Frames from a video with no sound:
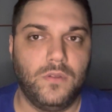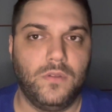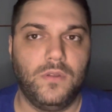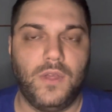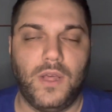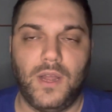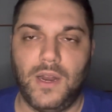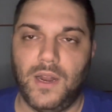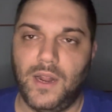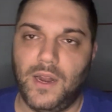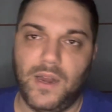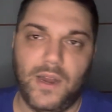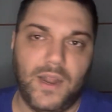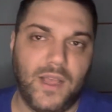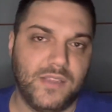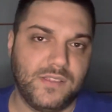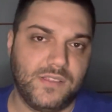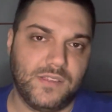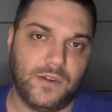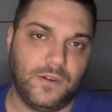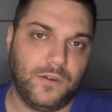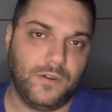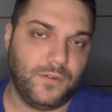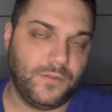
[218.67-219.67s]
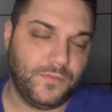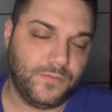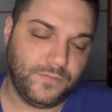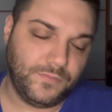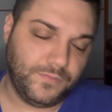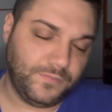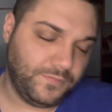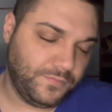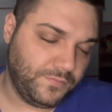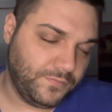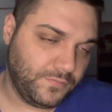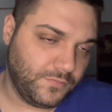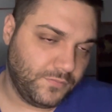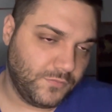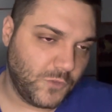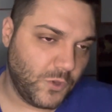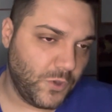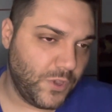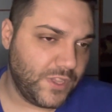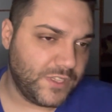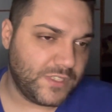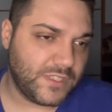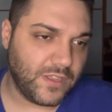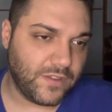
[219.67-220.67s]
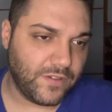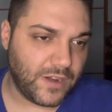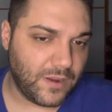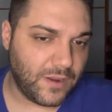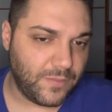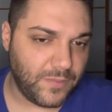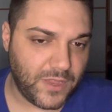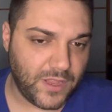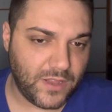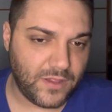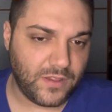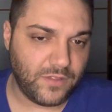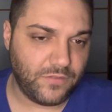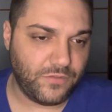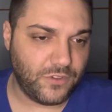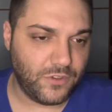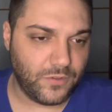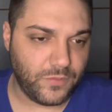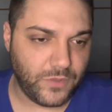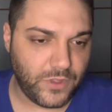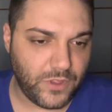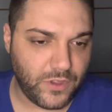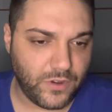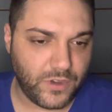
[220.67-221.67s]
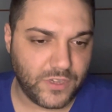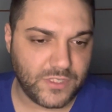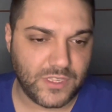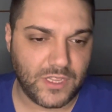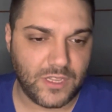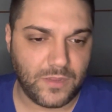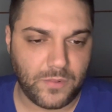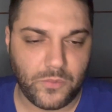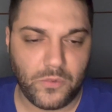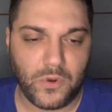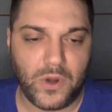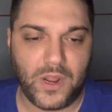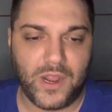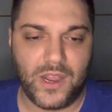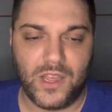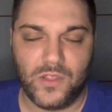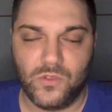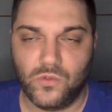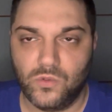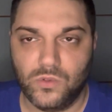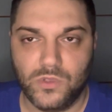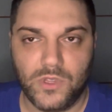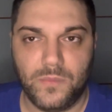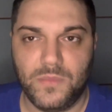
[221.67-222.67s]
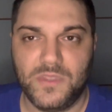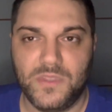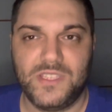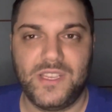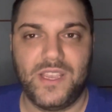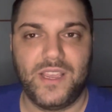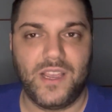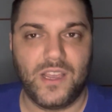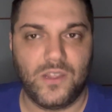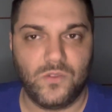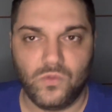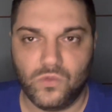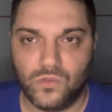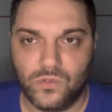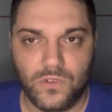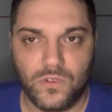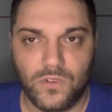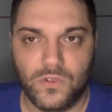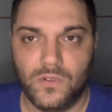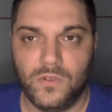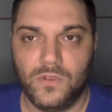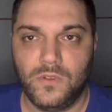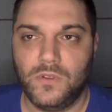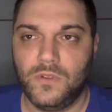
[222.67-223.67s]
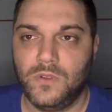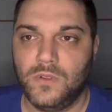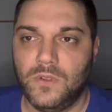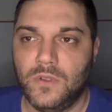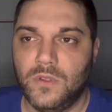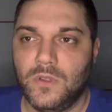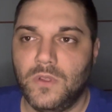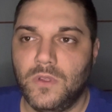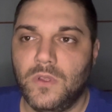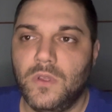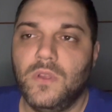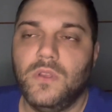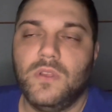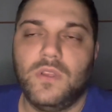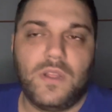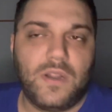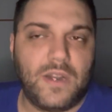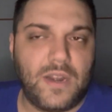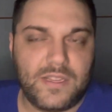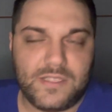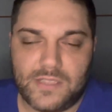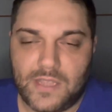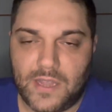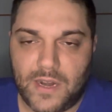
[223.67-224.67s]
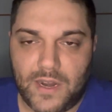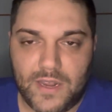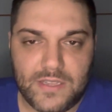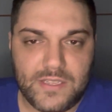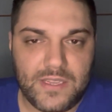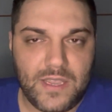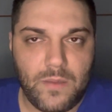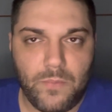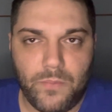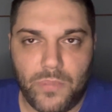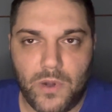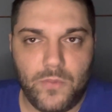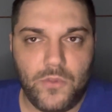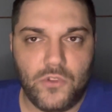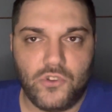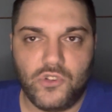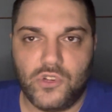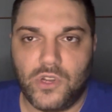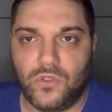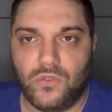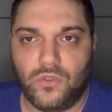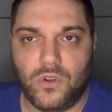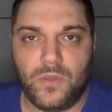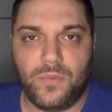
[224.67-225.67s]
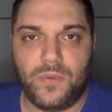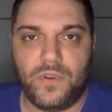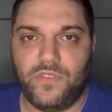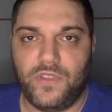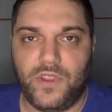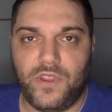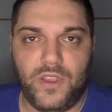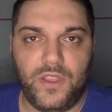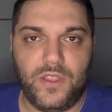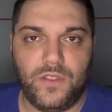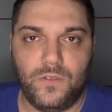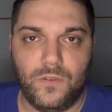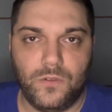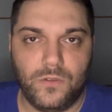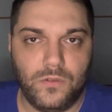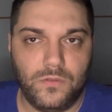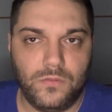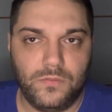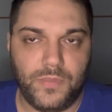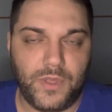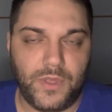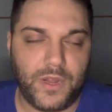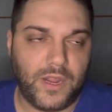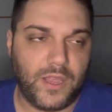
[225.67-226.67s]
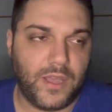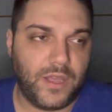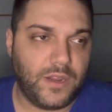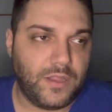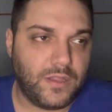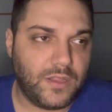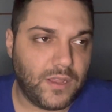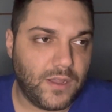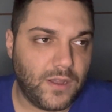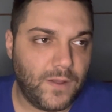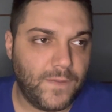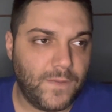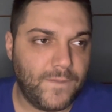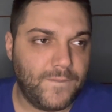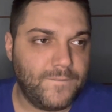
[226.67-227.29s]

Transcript: All'Al-Nasr no. Questa veramente, figlio mio, è stata proprio una caduta, mi sei caduto. Resterai sempre il mio giocatore preferito, per carità.